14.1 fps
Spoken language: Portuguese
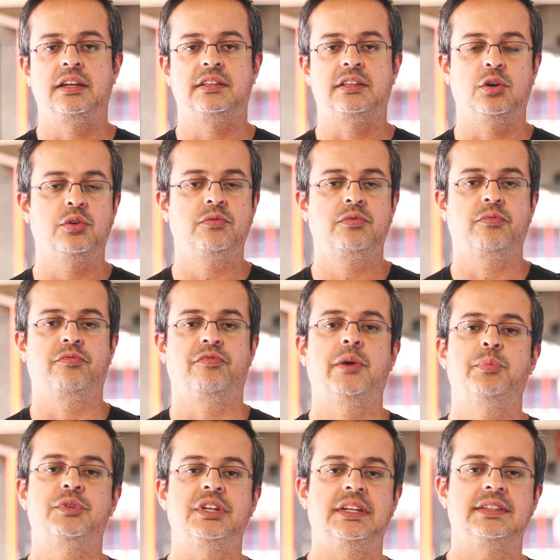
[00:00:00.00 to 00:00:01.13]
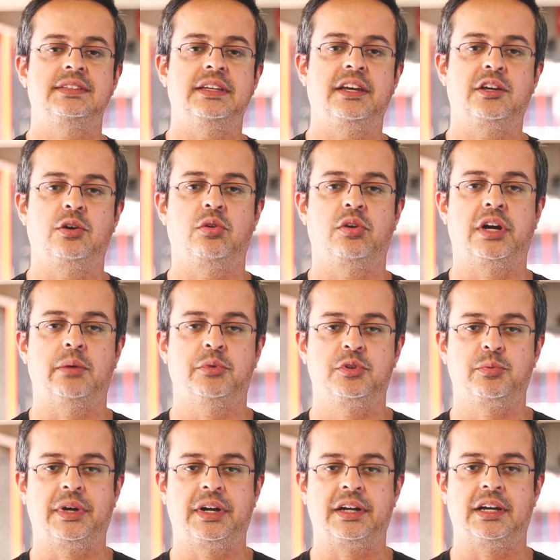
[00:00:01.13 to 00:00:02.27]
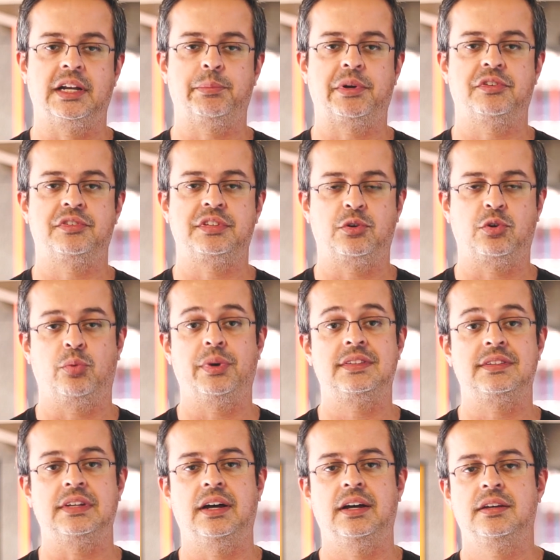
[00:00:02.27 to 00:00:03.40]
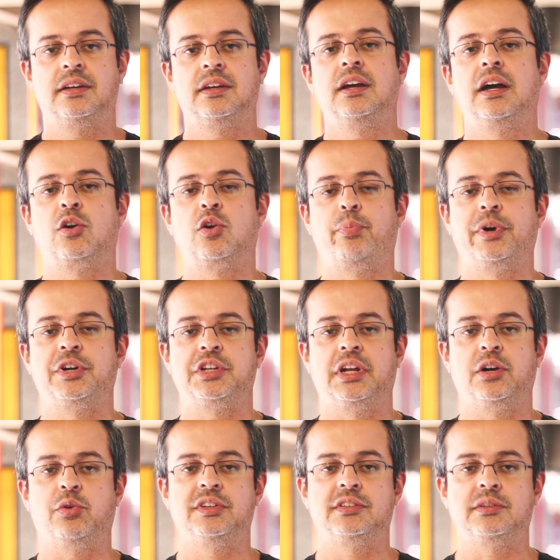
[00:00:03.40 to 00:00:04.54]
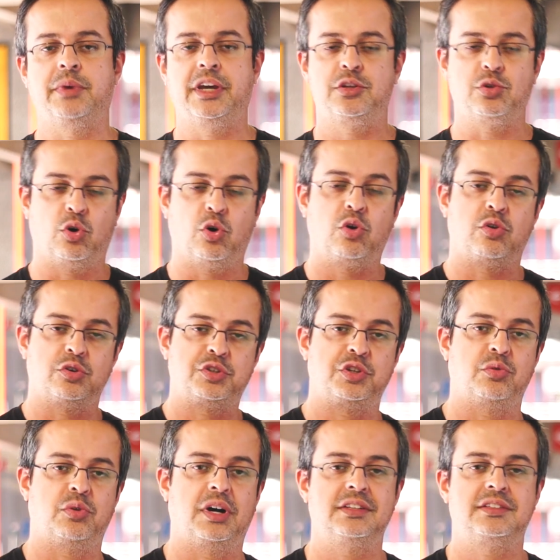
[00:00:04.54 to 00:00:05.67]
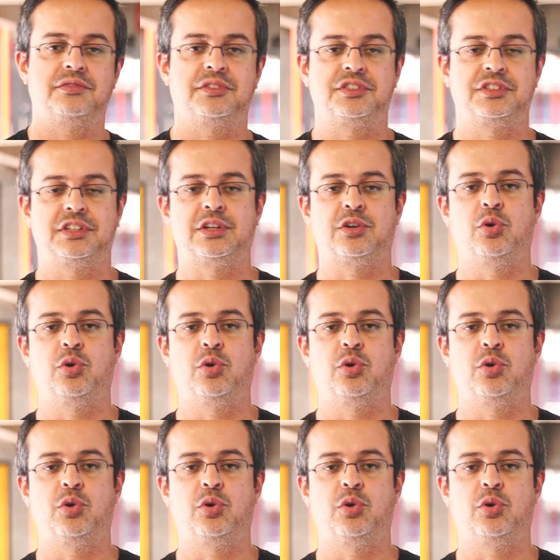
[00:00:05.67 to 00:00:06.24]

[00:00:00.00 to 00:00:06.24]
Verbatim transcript: Então, vem o TDC que é um lugar muito bacana para você começar a compartilhar conhecimento ou continuar se você já está